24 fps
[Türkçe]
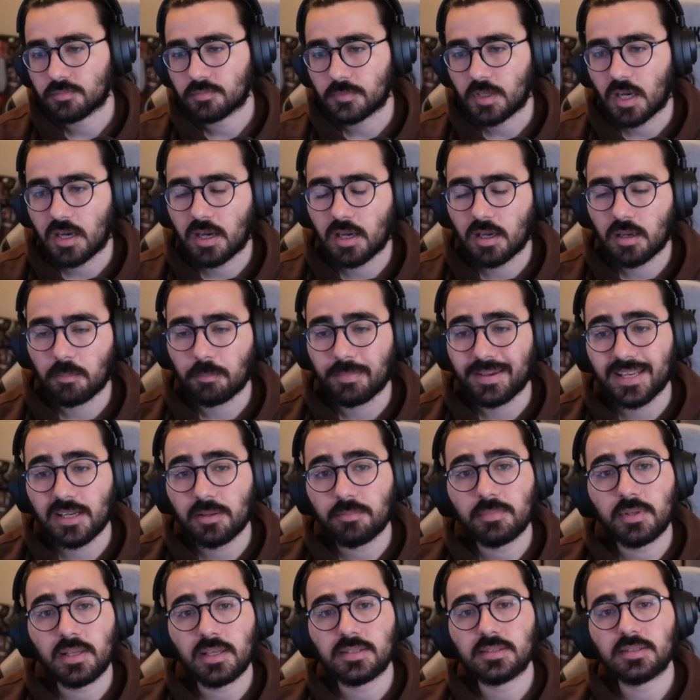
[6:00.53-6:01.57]
Aynen,
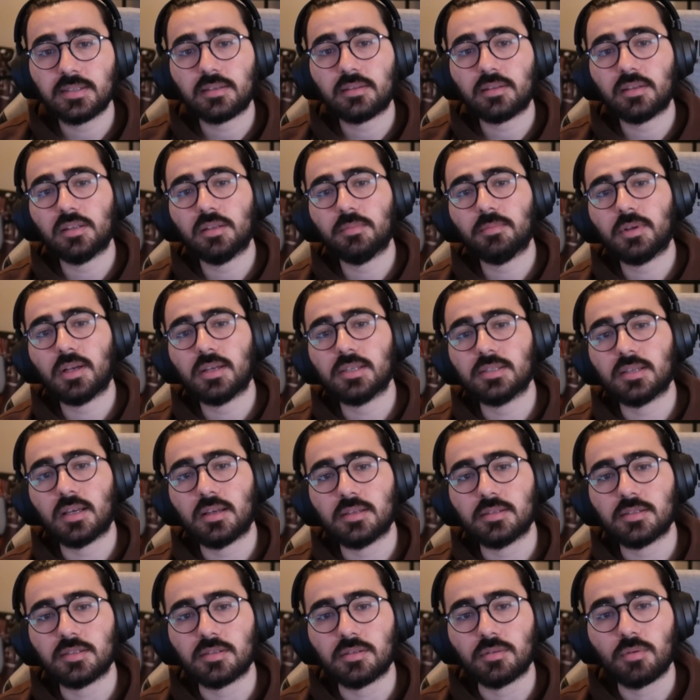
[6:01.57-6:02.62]
benim desteklediğim
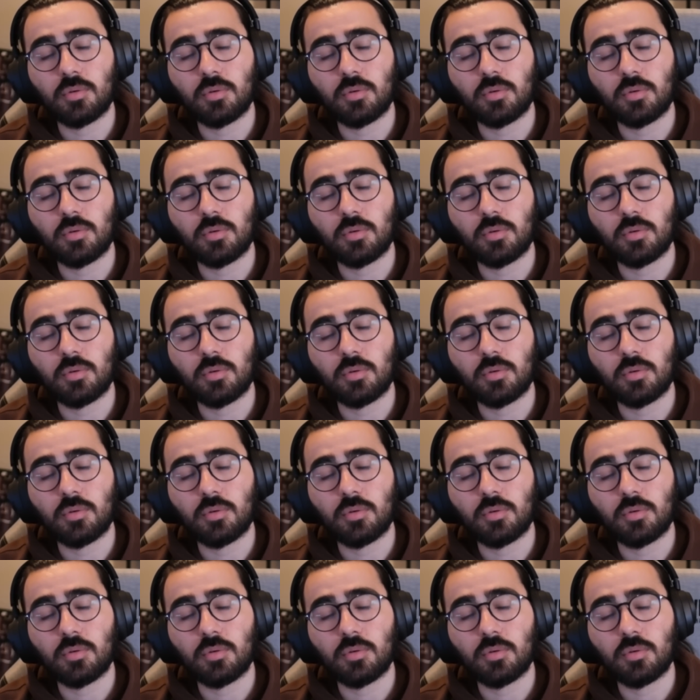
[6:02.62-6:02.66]
kazansın.